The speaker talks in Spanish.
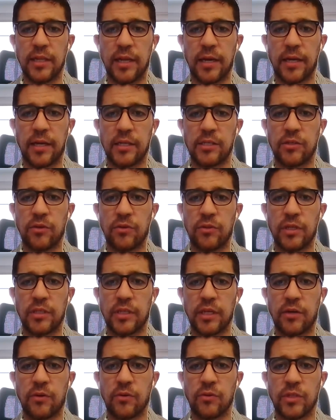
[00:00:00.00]
la creación de
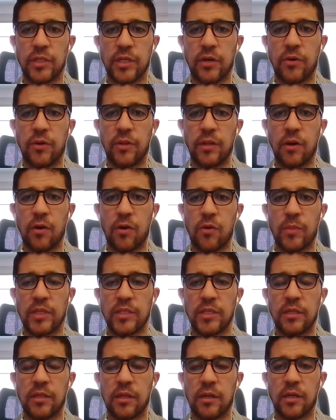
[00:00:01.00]
este Consejo de
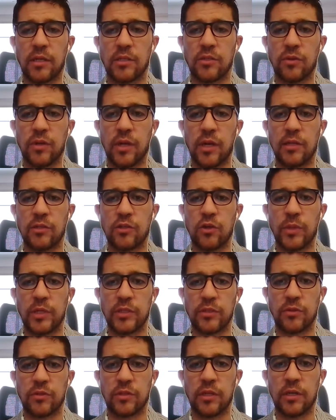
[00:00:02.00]
Normas Internacionales sobre
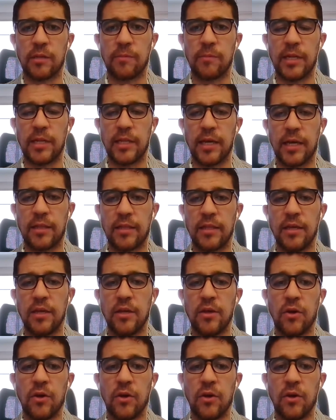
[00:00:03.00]
Sostenibilidad,